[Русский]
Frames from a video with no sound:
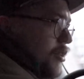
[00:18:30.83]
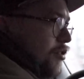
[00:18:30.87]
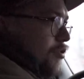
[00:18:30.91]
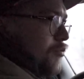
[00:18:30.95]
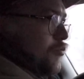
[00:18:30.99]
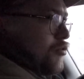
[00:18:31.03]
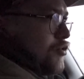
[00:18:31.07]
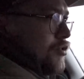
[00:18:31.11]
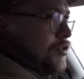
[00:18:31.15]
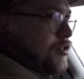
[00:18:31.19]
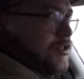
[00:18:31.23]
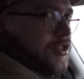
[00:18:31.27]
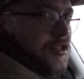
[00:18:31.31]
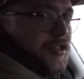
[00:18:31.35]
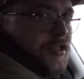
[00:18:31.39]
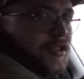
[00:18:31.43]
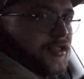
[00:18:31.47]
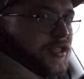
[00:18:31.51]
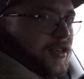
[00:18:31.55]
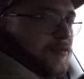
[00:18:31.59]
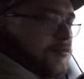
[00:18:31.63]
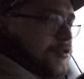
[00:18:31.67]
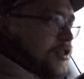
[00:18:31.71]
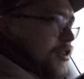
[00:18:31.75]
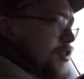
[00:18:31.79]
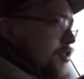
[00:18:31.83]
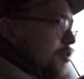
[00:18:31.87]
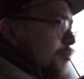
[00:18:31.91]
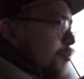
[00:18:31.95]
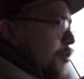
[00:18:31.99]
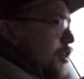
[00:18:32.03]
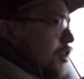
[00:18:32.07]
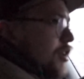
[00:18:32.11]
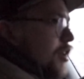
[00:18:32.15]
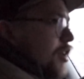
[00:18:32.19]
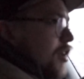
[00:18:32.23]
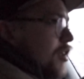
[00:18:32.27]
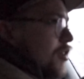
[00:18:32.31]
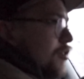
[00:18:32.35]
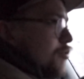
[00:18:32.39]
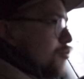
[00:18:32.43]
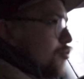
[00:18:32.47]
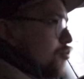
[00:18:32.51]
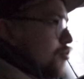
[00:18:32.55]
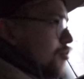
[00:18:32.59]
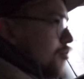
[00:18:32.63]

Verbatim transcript: мне это очень сильно на самом деле напрягало,